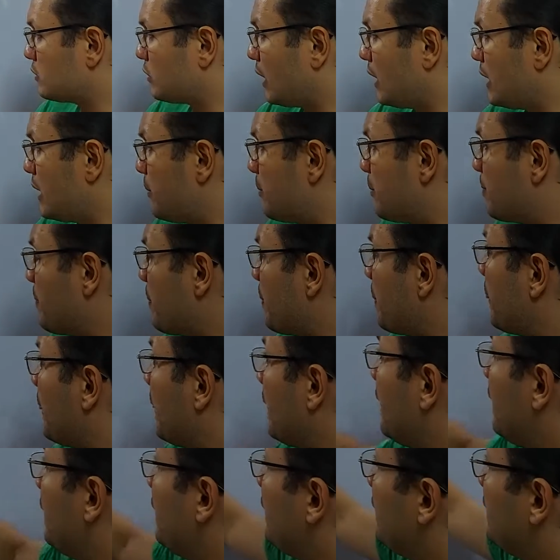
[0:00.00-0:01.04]
طيب
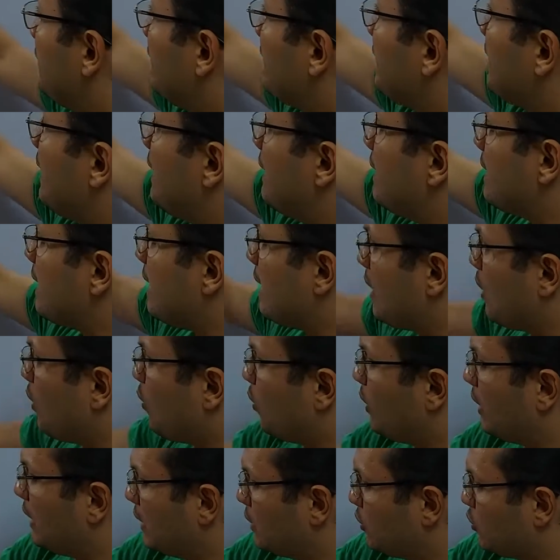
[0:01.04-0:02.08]
نيجي هنا
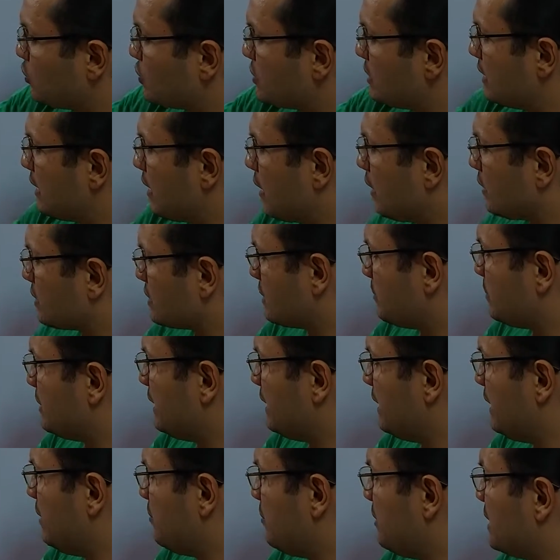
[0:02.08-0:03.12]
هو الجزء ده خاص
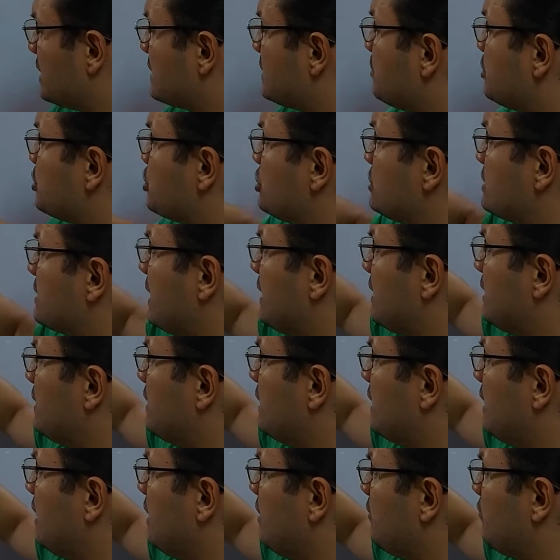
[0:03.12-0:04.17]
بالايه بالاكسبريشنز اند
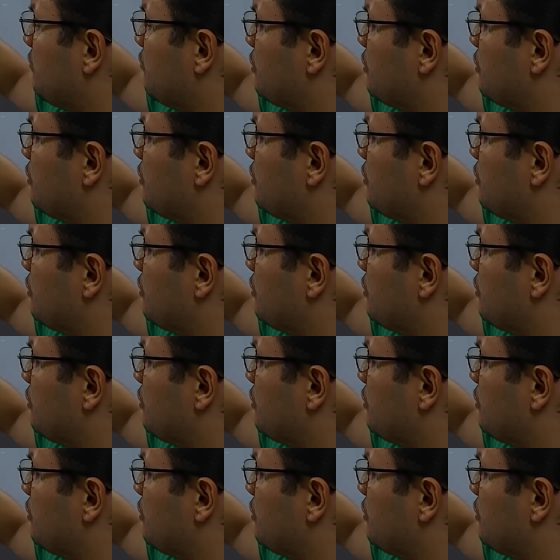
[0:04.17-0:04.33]
ايه